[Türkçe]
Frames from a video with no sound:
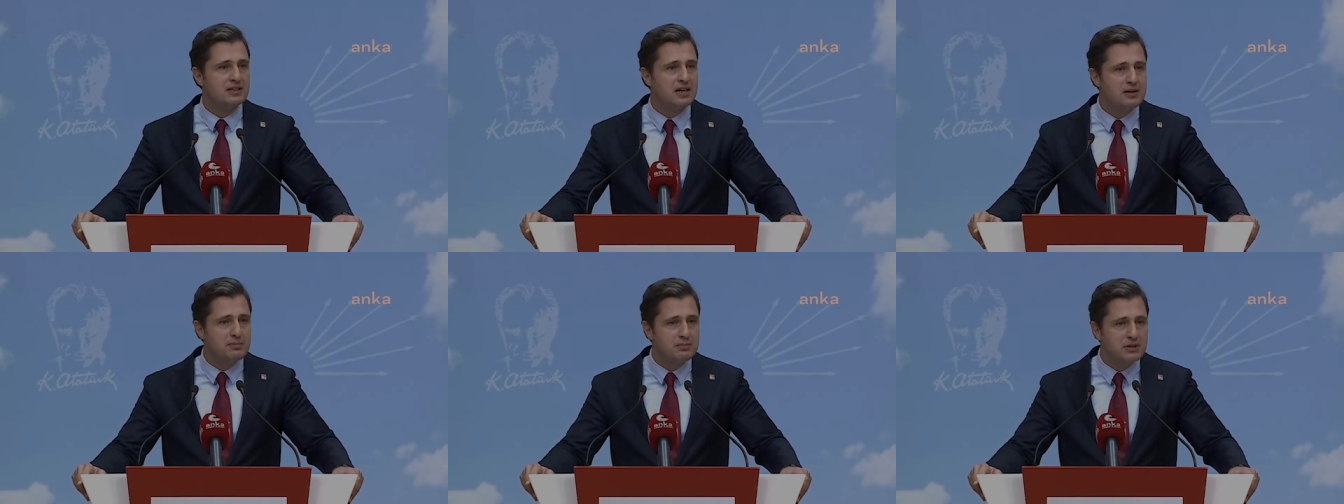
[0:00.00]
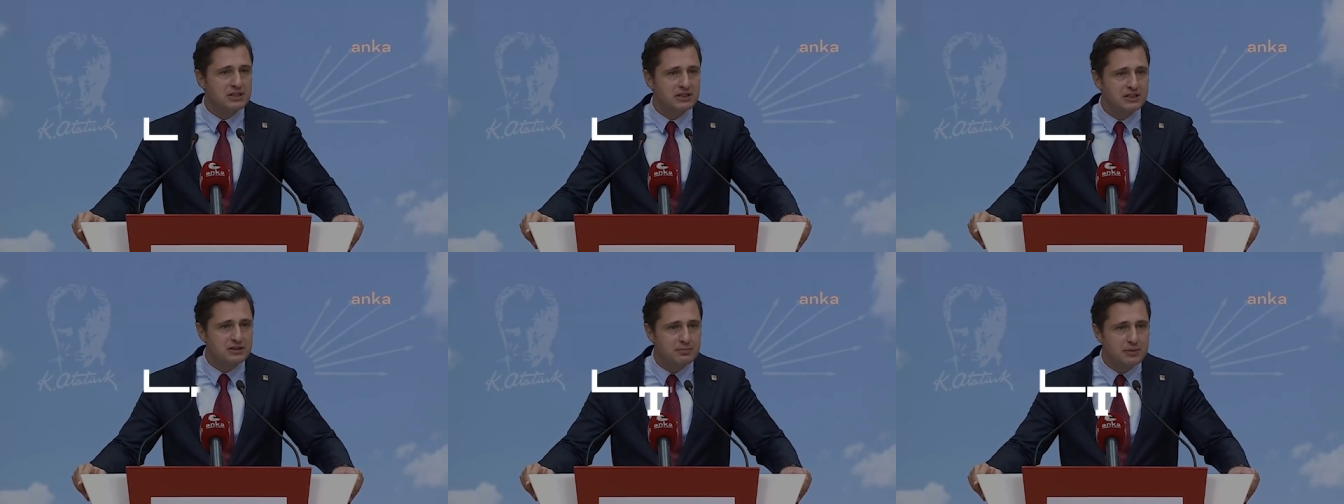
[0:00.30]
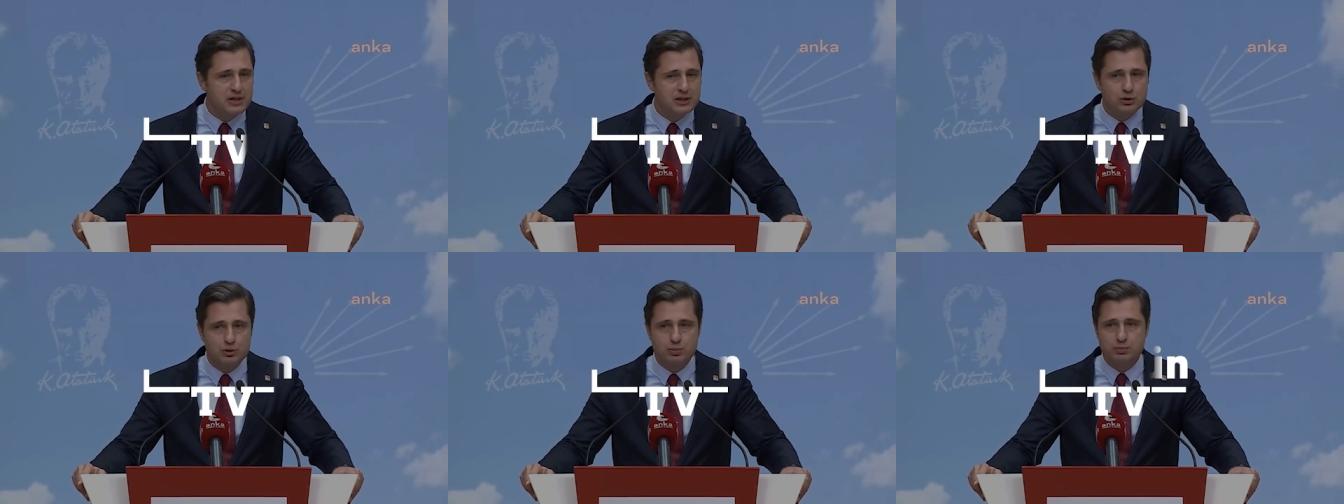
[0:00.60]
Sayın basın
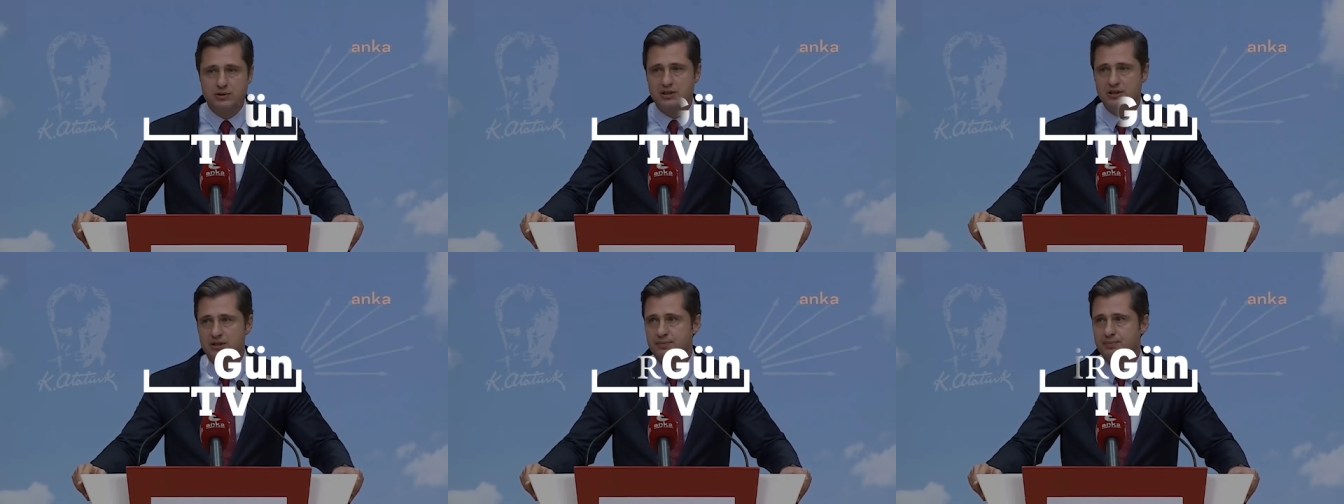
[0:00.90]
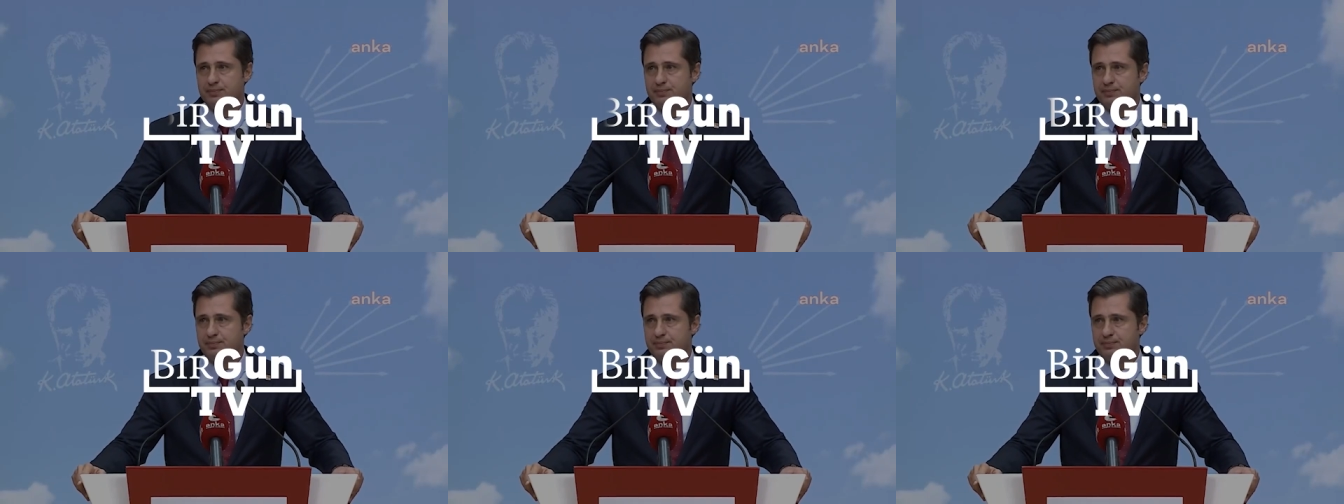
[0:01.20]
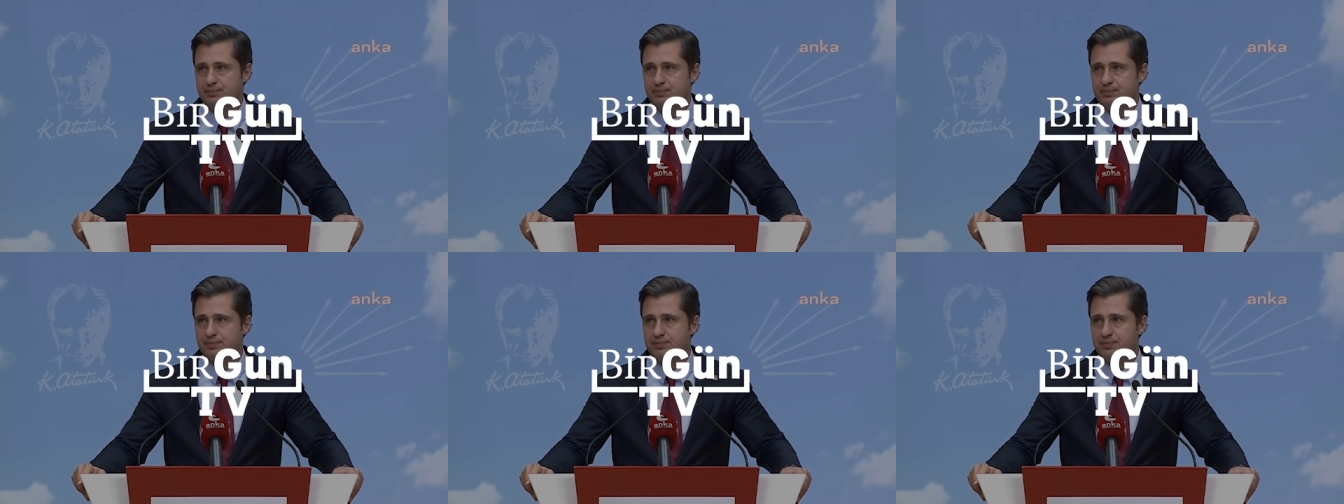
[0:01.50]
mensupları,
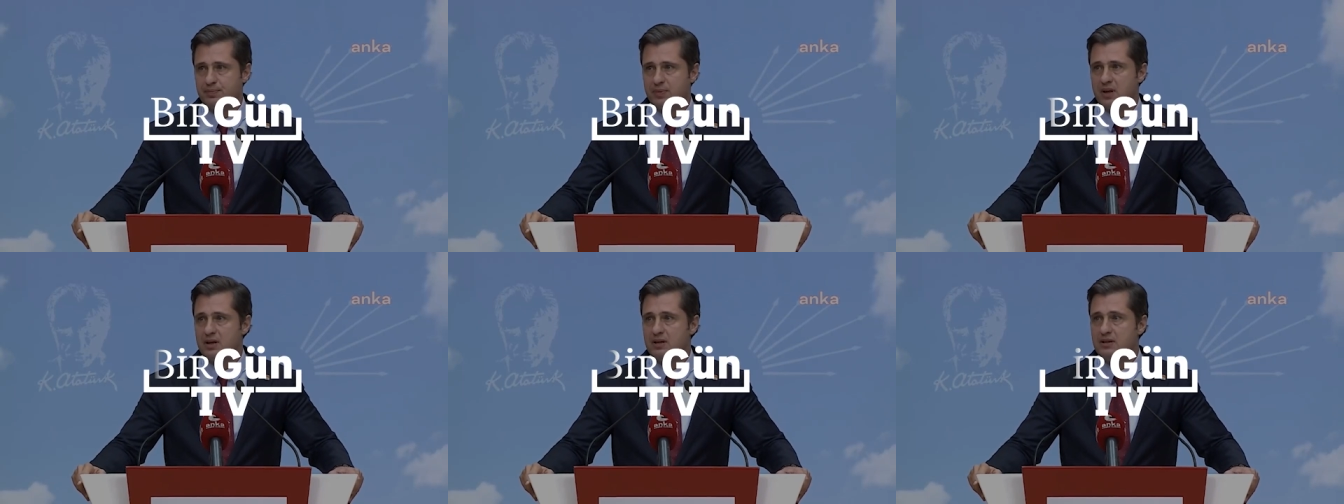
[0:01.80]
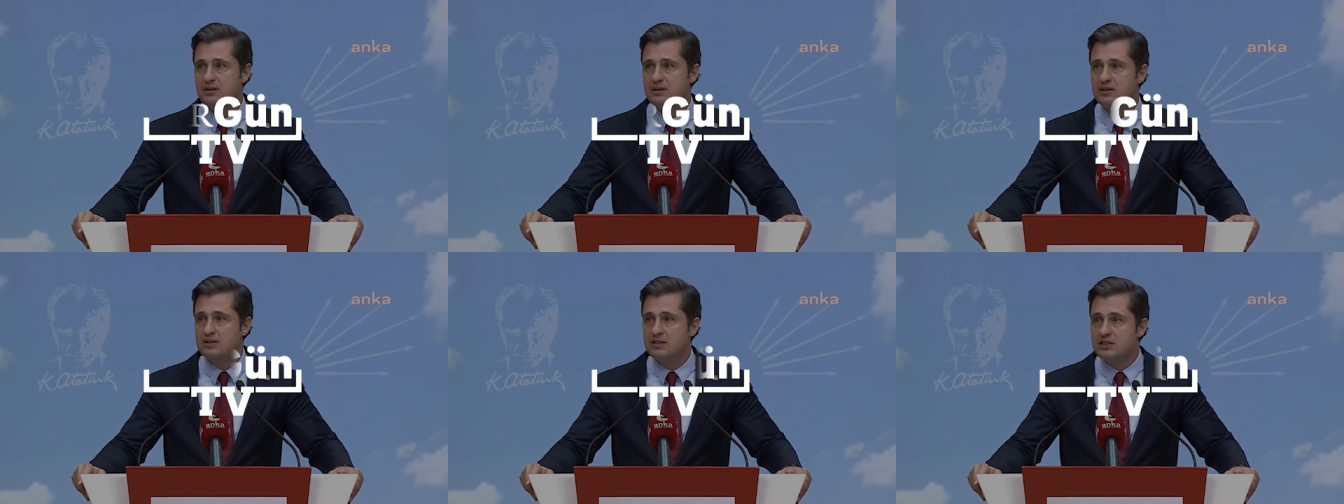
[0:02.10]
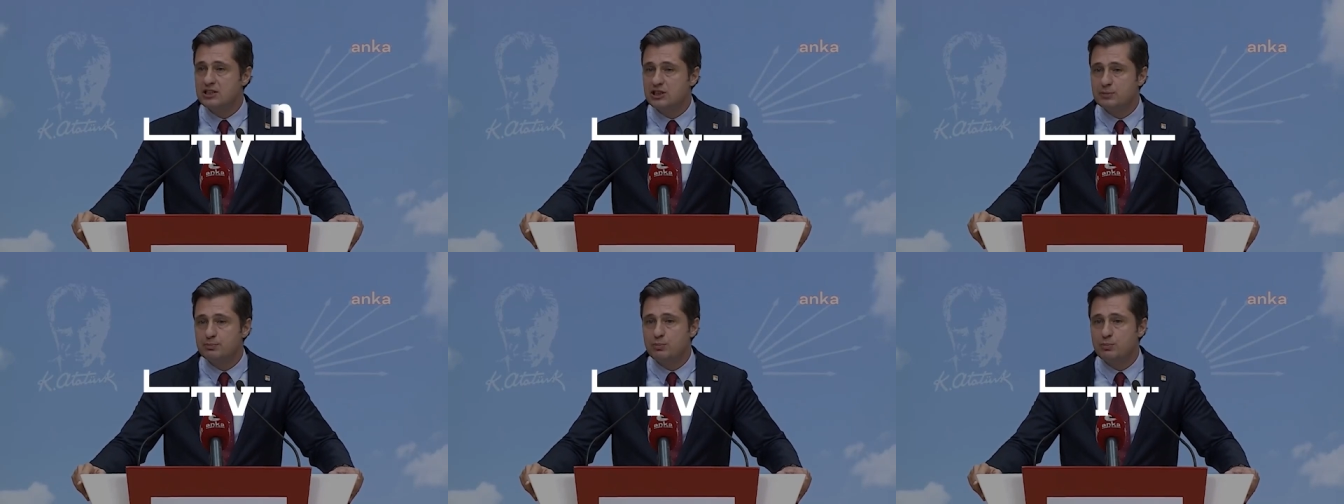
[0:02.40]
dış